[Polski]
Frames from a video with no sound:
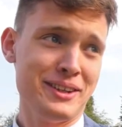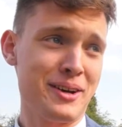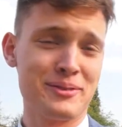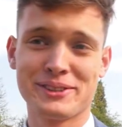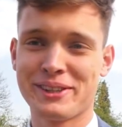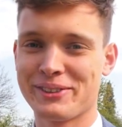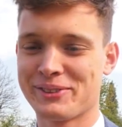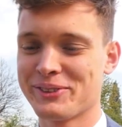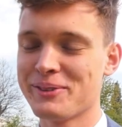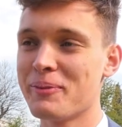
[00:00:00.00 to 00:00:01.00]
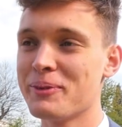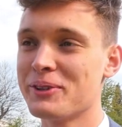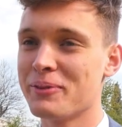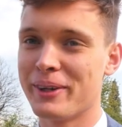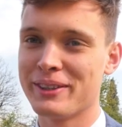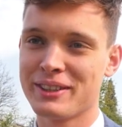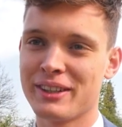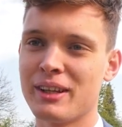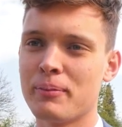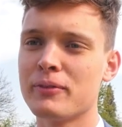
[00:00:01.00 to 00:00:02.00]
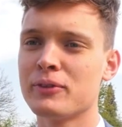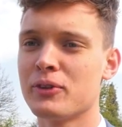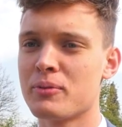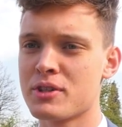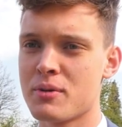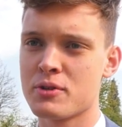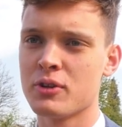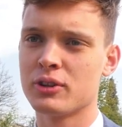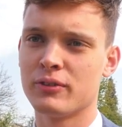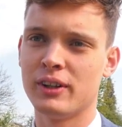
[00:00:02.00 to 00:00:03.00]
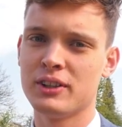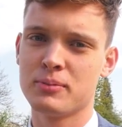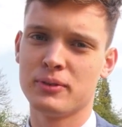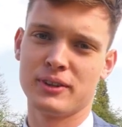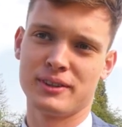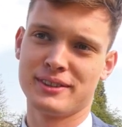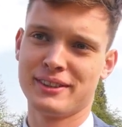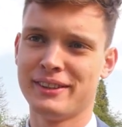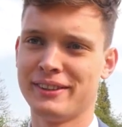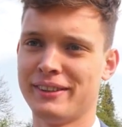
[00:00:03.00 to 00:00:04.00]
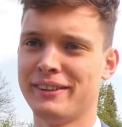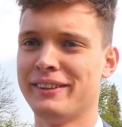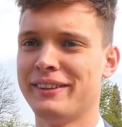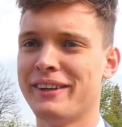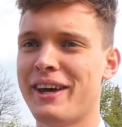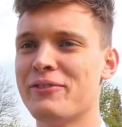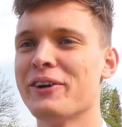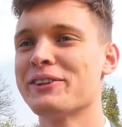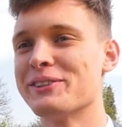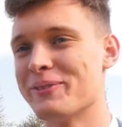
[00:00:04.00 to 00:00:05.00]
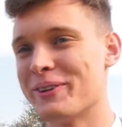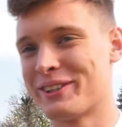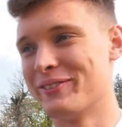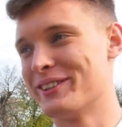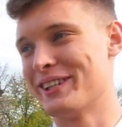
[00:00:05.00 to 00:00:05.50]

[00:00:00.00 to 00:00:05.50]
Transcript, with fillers: nie mam stresu, co ma być to będzie. Na pewno dobrze się przygotowaliśmy, więc efekty zobaczymy